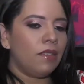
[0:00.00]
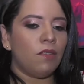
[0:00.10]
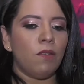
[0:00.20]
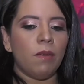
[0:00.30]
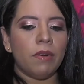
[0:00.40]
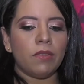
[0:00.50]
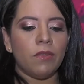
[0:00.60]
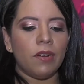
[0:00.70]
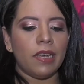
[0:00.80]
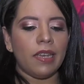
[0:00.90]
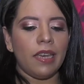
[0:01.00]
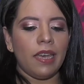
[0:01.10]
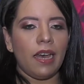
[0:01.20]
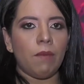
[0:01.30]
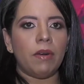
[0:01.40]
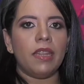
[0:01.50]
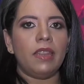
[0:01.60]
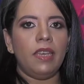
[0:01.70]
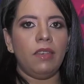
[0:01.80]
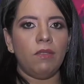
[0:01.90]
soy una persona que ha
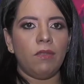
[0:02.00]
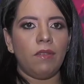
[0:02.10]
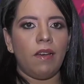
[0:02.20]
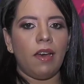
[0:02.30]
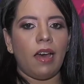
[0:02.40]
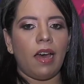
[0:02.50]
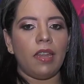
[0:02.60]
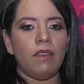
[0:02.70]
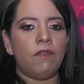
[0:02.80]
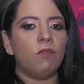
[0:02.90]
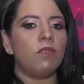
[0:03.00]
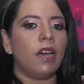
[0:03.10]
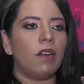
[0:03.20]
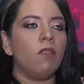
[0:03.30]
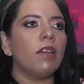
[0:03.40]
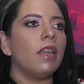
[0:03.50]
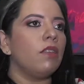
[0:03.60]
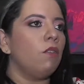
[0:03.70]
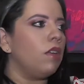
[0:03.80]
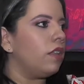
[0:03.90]
aprendido a disfrutar lo que
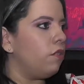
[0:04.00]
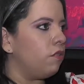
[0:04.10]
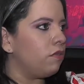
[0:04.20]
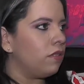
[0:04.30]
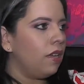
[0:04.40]
Dios le dio